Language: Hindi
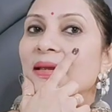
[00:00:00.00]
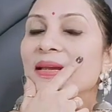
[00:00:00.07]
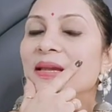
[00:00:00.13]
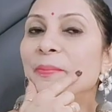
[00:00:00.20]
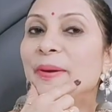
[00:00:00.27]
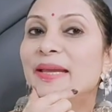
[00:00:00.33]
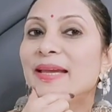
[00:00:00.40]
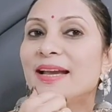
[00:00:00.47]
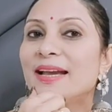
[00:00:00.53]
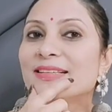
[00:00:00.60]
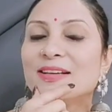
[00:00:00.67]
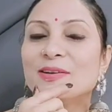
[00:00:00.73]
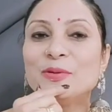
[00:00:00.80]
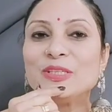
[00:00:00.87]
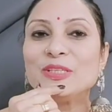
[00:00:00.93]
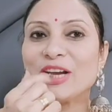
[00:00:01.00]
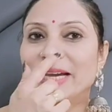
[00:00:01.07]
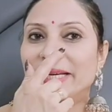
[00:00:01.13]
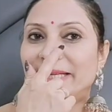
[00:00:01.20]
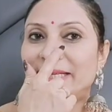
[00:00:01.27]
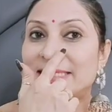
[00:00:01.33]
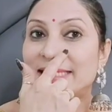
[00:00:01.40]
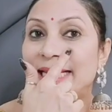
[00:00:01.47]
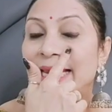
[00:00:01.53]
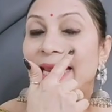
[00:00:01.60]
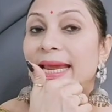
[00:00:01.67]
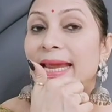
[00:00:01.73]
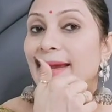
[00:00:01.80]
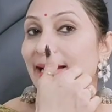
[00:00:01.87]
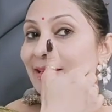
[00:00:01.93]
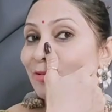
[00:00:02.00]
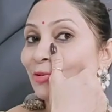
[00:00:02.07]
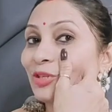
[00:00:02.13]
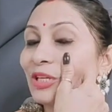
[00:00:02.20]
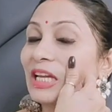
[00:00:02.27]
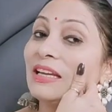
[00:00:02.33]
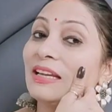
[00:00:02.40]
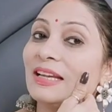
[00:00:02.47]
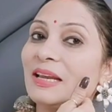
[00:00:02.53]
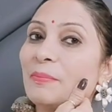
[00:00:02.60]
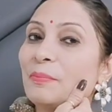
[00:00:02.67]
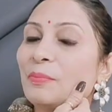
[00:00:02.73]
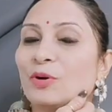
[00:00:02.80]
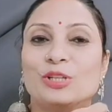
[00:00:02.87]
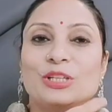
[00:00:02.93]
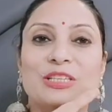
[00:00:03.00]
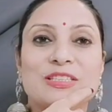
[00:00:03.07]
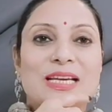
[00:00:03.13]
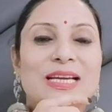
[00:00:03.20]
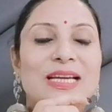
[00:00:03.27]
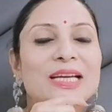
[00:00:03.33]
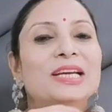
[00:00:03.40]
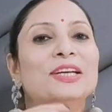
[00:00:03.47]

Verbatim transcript: कि भैया ऐसा कोई चाइनीज़ क्ले है जो स्किन के लिए बहुत अच्छा है